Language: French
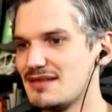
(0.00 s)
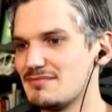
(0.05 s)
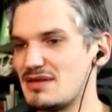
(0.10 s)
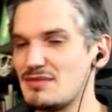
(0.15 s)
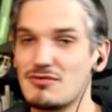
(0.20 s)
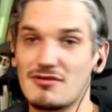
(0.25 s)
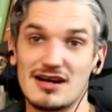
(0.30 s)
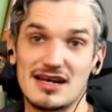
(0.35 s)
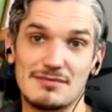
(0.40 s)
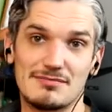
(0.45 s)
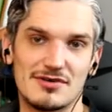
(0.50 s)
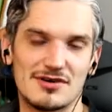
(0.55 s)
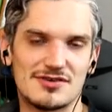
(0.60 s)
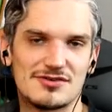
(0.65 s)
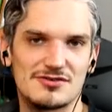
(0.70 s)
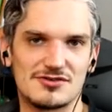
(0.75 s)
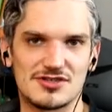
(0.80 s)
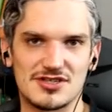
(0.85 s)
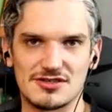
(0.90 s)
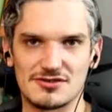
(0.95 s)
Mais bon, à
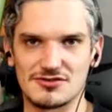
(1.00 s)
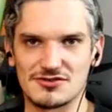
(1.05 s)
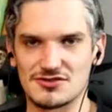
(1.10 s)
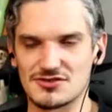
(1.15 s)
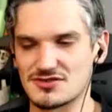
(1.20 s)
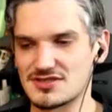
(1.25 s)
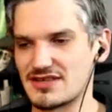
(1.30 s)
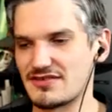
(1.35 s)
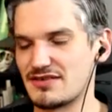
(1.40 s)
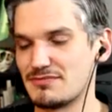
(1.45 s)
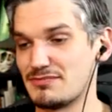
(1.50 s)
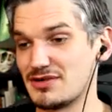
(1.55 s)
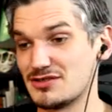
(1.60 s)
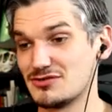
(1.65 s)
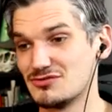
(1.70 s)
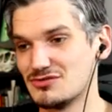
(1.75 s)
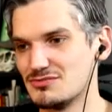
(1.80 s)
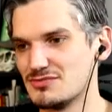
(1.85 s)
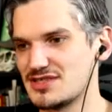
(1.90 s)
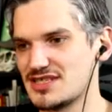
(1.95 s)
l'époque, je savais pas
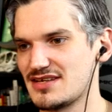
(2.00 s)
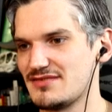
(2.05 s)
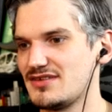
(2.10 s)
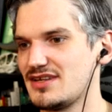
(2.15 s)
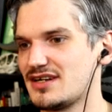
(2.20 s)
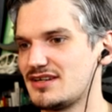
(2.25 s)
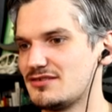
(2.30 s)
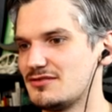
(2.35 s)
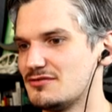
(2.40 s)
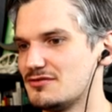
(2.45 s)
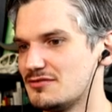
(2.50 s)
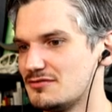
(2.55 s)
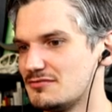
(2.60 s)
du tout me servir